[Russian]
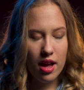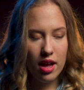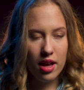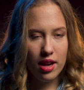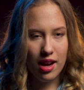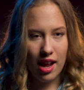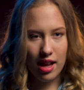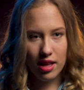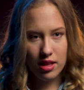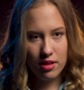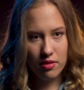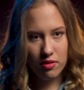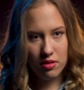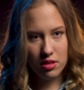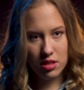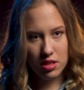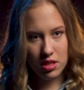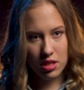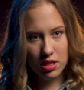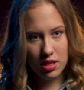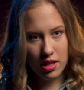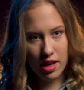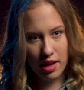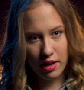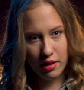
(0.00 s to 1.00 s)

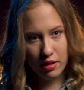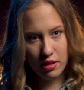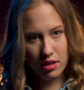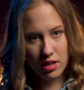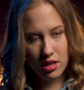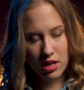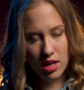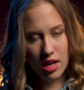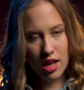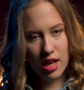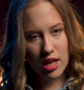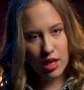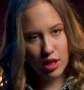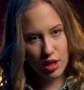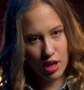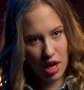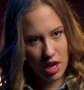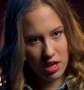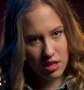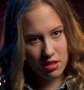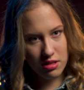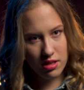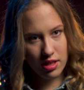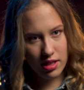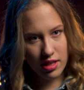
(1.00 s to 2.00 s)
радоваться так
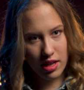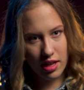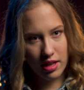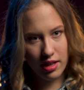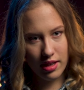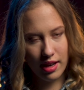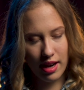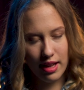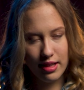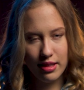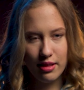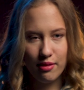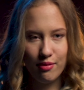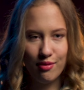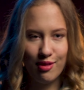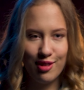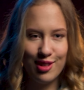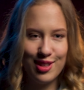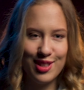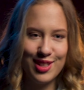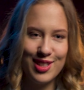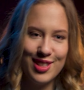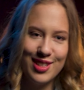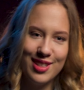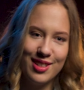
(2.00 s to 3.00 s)
часто как
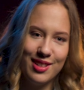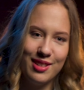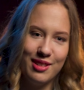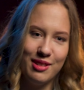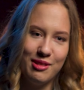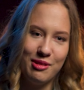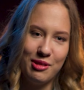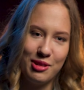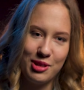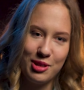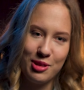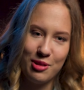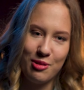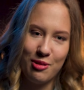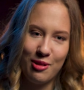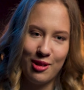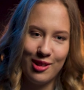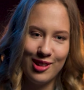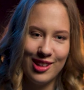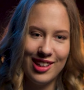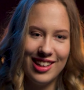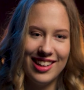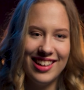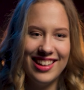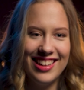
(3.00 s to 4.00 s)
радовалась до
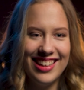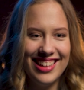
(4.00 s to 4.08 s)
школы,